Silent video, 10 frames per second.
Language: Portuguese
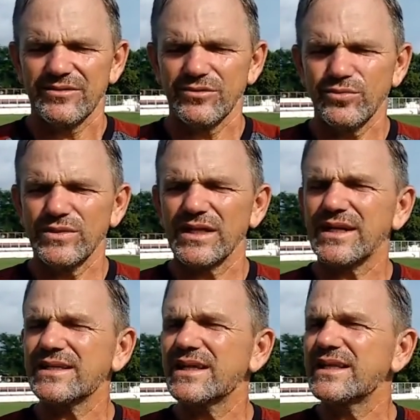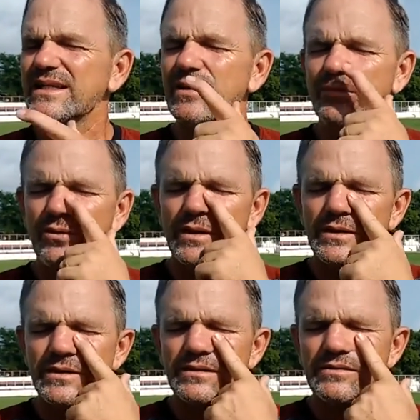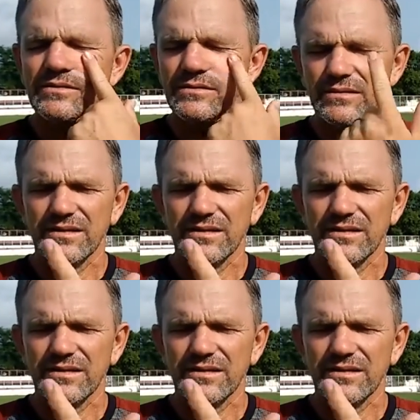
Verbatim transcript: Todo mundo atrás da linha da bola então.